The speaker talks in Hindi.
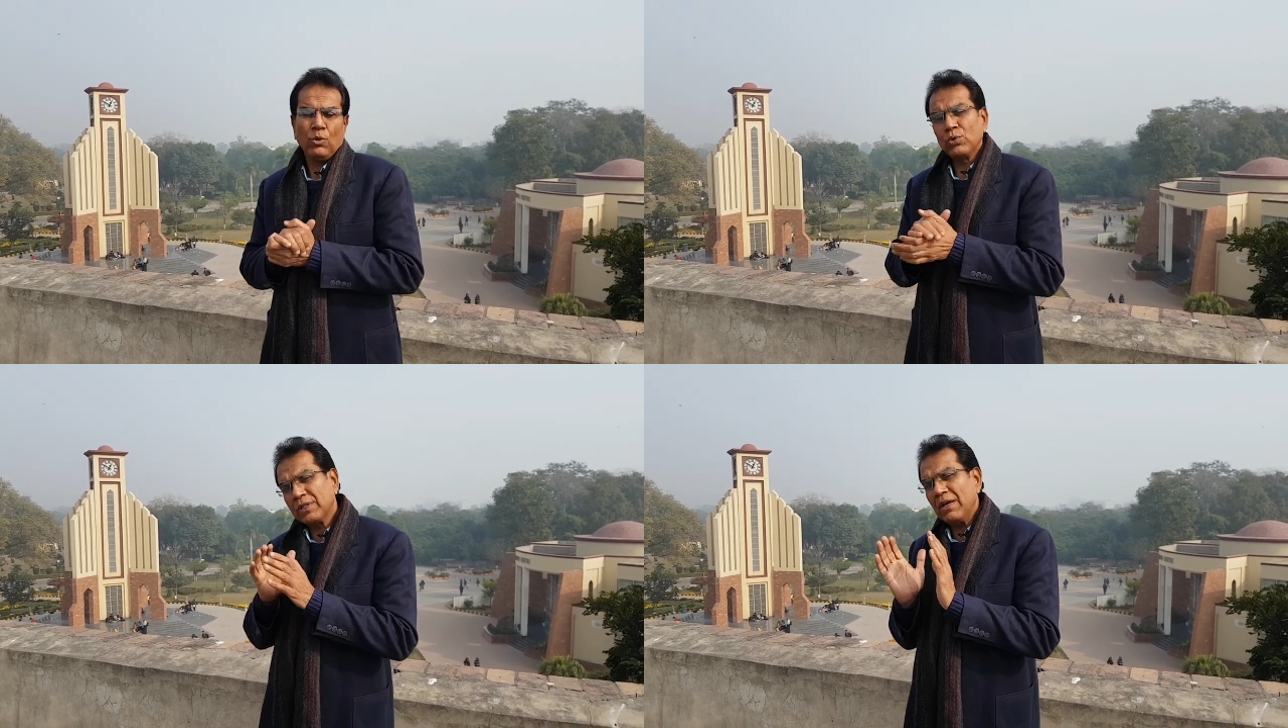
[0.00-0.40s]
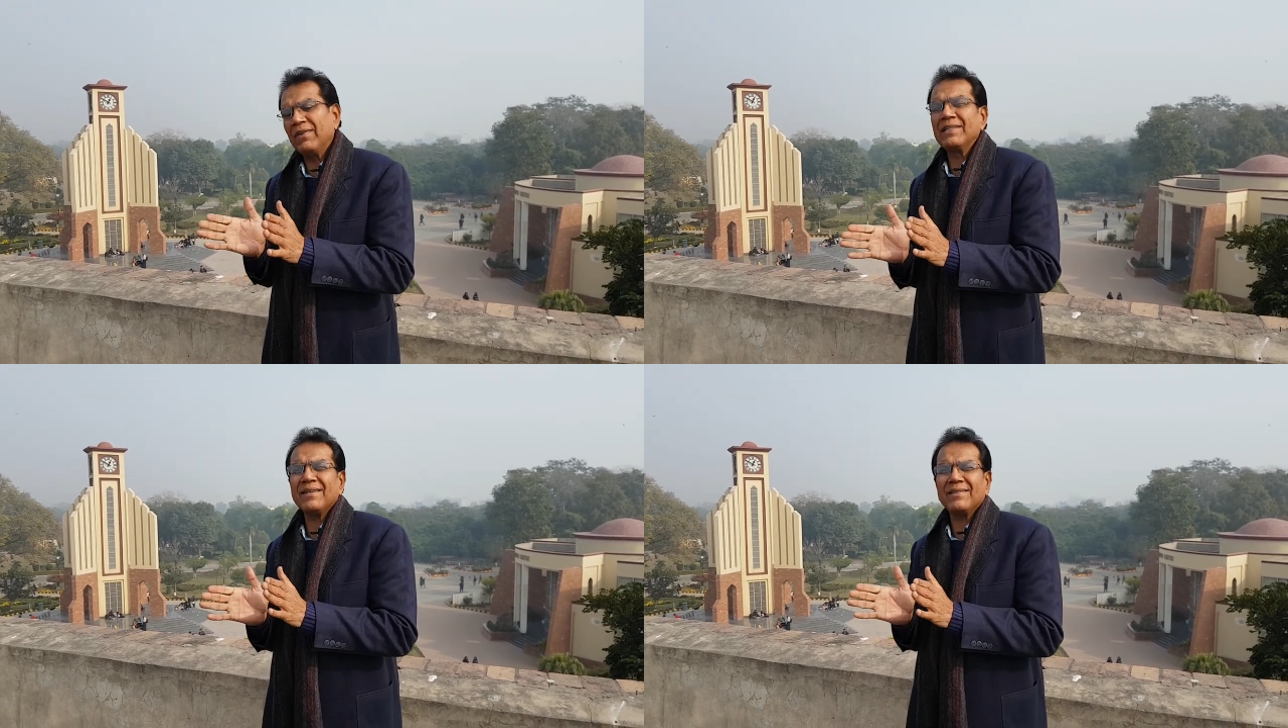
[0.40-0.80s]
उसकी
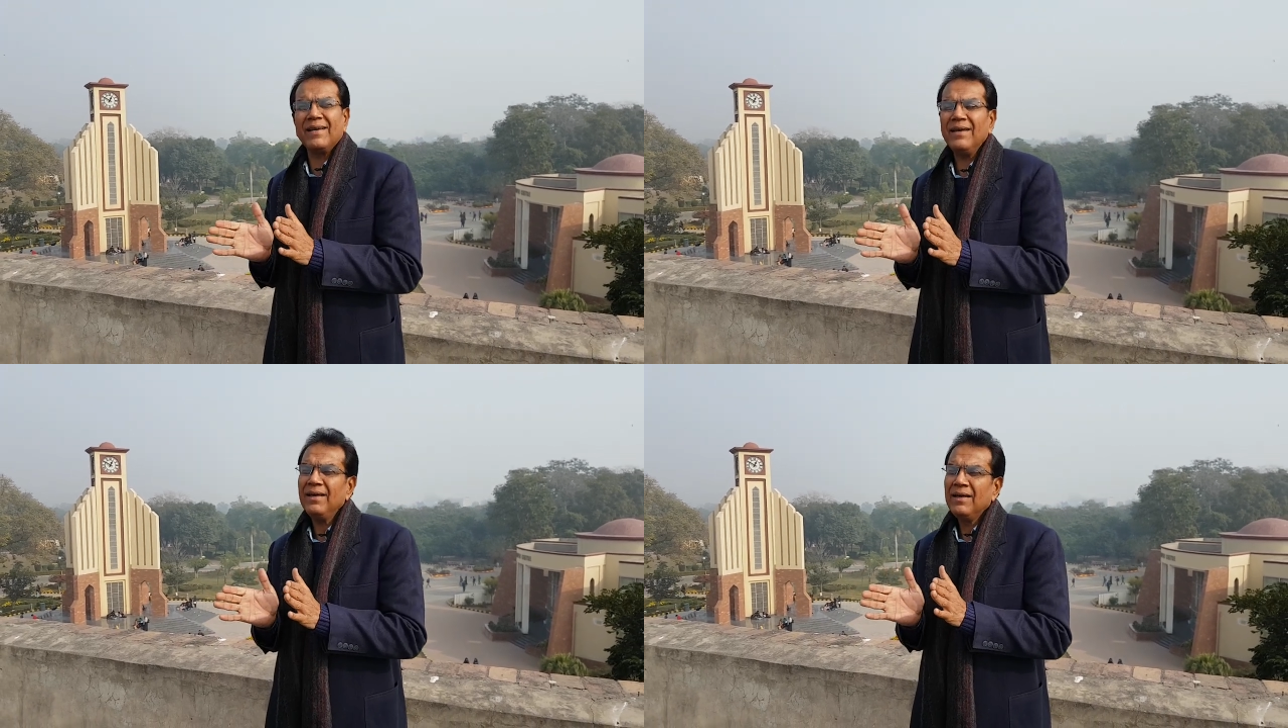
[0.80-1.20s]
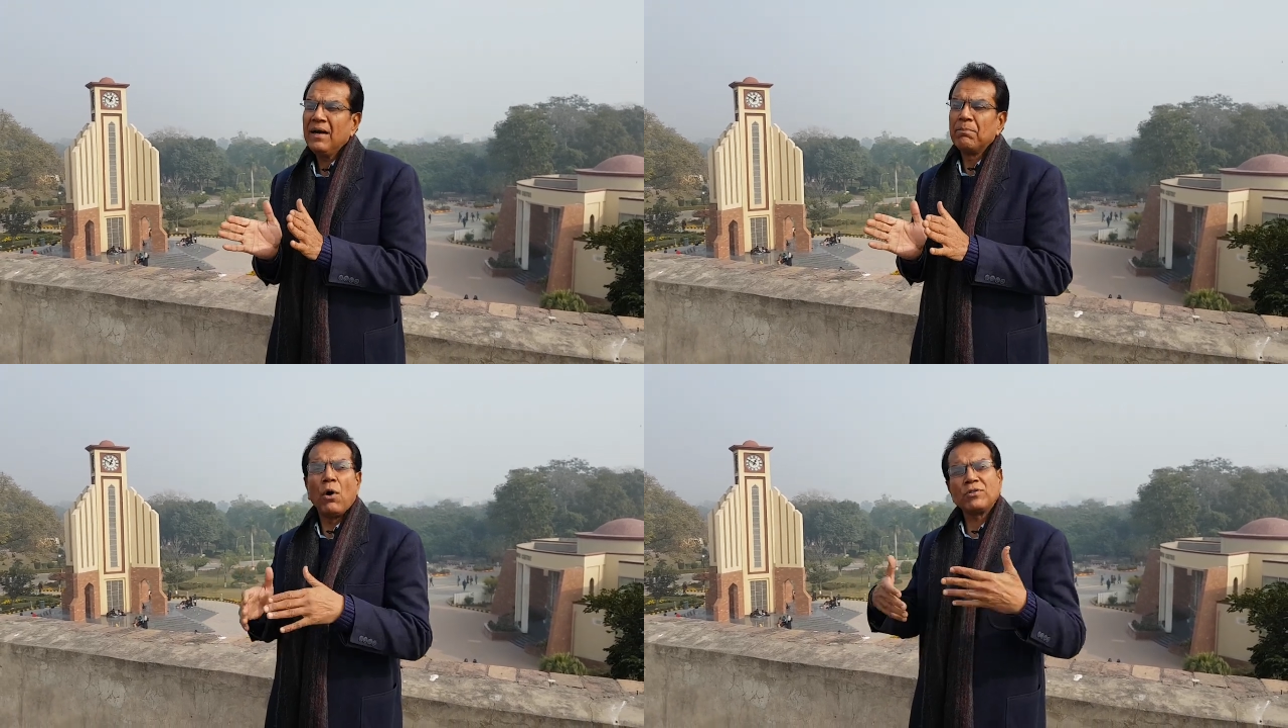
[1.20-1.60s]
वजह से
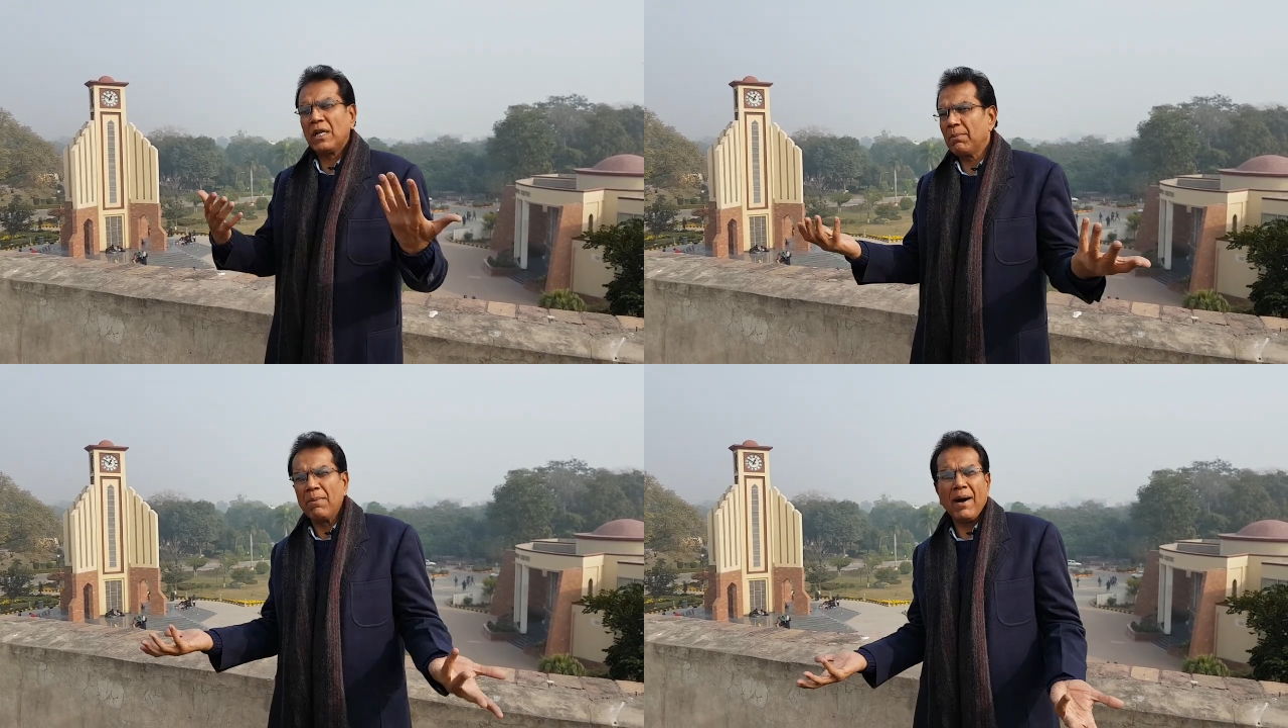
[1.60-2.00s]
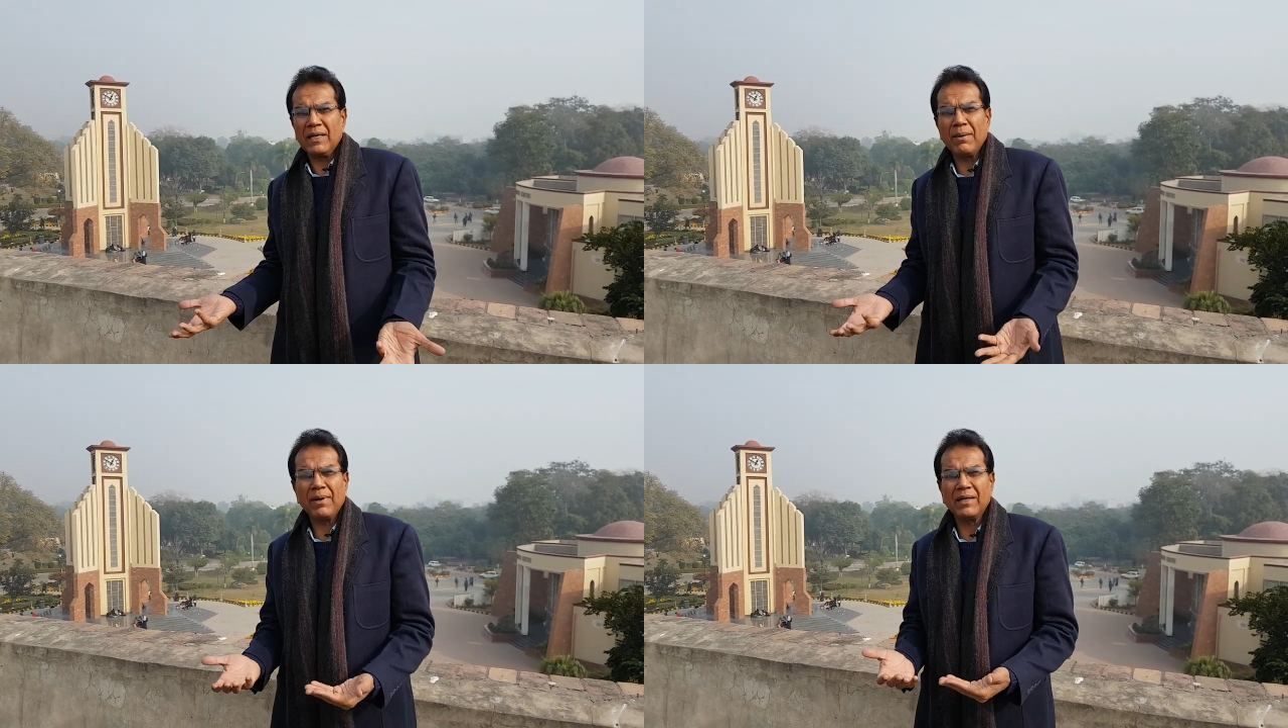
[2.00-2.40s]
बहुत सारी
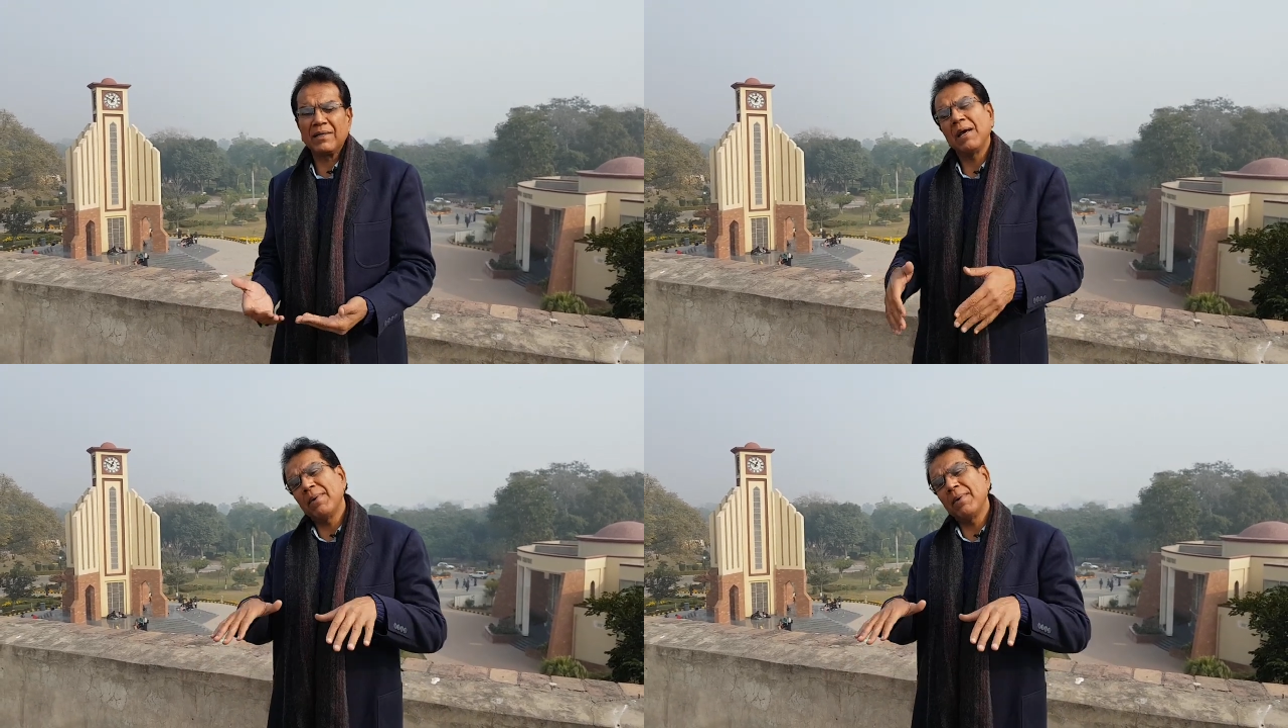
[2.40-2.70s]
बीमारियाँ फिर आती है